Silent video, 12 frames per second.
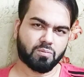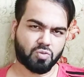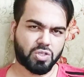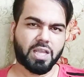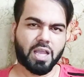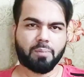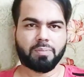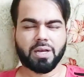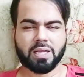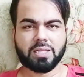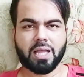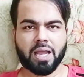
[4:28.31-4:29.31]
मुझे यहाँ पे
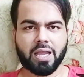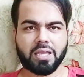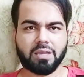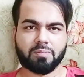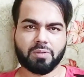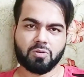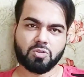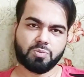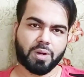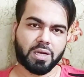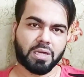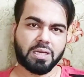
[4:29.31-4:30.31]
लगता है कि मनोज
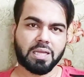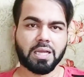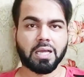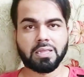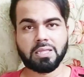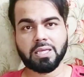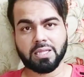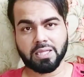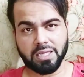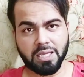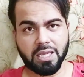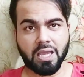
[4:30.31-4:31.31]
पाटिल की गलती
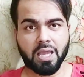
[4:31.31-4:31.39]
थी